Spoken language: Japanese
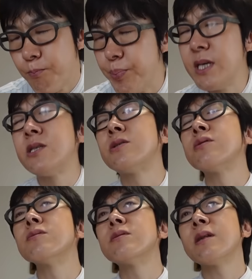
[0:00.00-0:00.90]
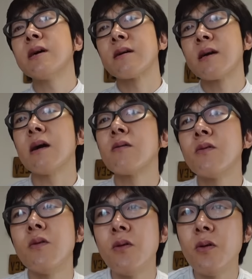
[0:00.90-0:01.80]
びっしょ濡れで学
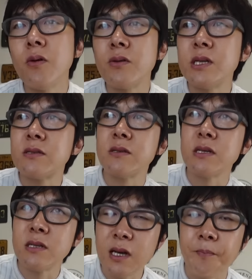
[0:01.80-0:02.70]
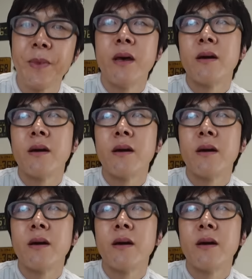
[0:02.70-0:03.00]
校に着いて、